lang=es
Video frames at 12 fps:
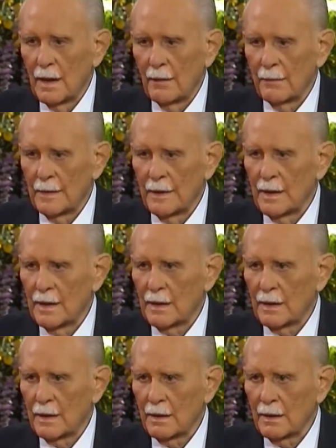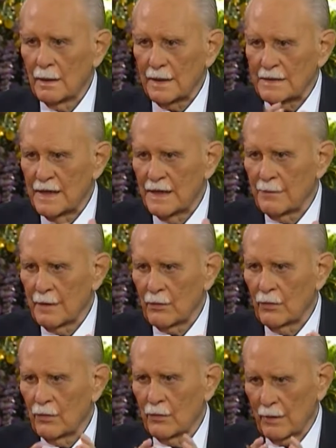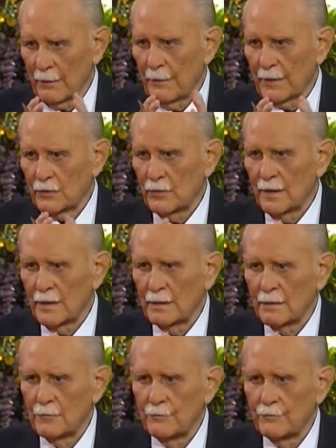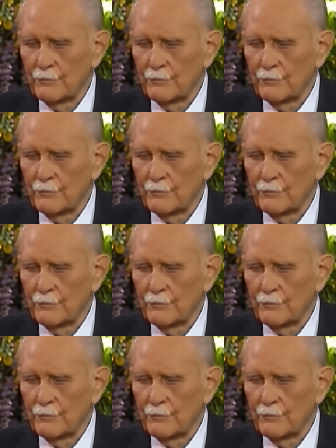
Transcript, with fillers: había reservas con respecto a él.